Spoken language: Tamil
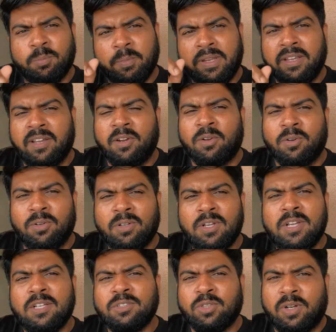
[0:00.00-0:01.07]
ஸ்விம்மிங் இருக்கும்
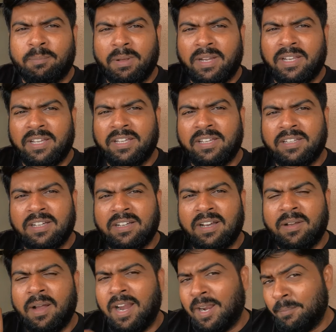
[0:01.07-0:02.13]
ஸோ நம்ம இன்றைக்கி uh,
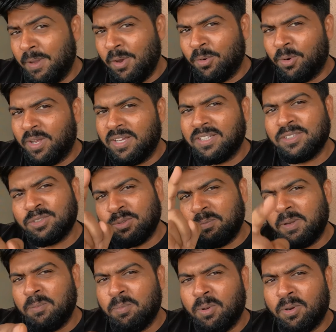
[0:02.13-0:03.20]
அனபியா கூட
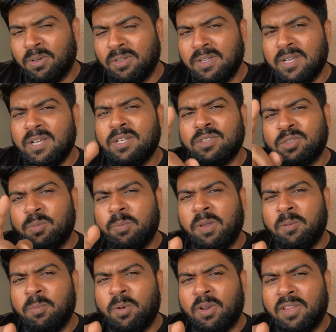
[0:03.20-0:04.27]
ஸ்விம்மிங் போகிறோம்
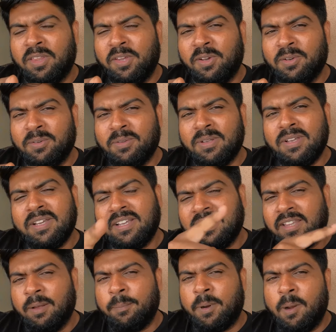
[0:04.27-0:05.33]
ஸ்விம்மிங் போகிறதையும்
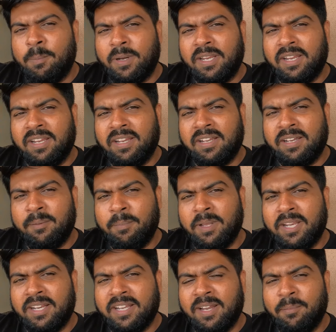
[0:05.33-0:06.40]
இந்த ப்ராப்பர்ட்டி
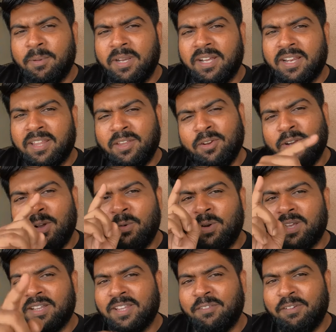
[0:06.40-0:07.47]
எப்படி இருக்குது அப்படிங்கிறதையும் நான்
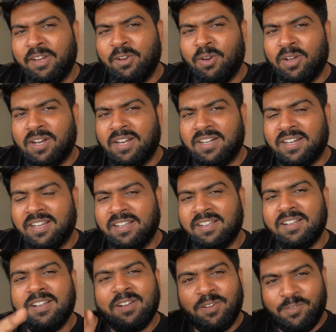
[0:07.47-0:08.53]
உங்களுக்கு இந்த வீடியோவில் காட்டுறேன்
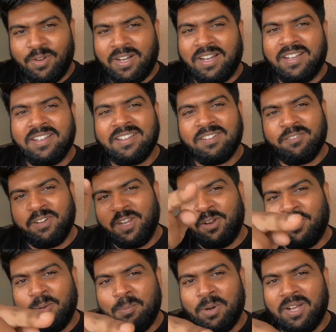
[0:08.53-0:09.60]
வாங்க
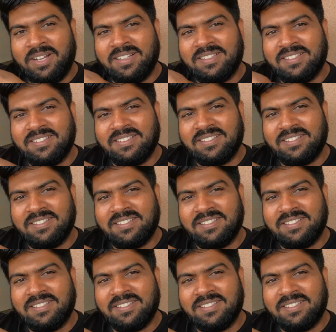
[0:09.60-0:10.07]
வீடியோக்குள்ளே போகலாம்